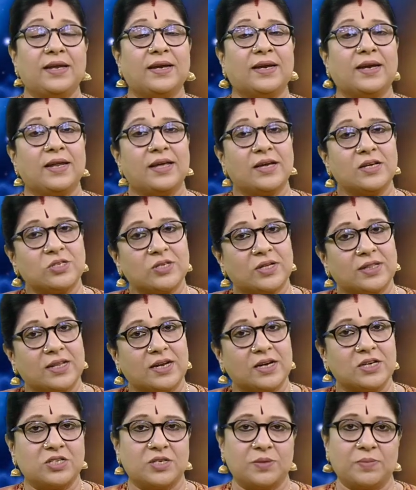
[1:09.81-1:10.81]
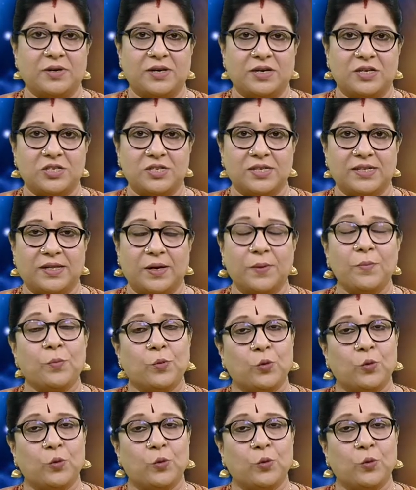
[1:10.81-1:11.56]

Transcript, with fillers: இன்றைய சந்திராஷ்டம நட்சத்திரம்